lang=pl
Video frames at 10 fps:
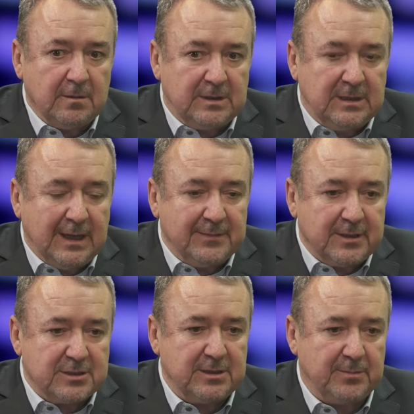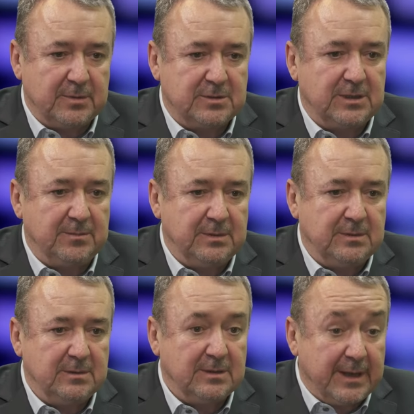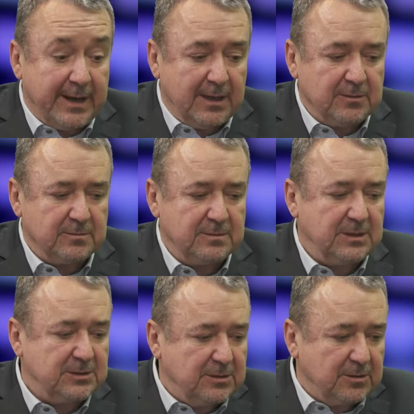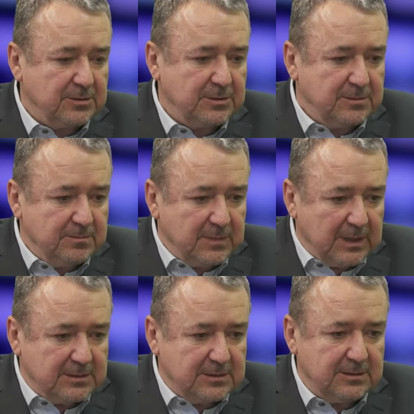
gigantyczne potrzeby kraju, jeśli chodzi między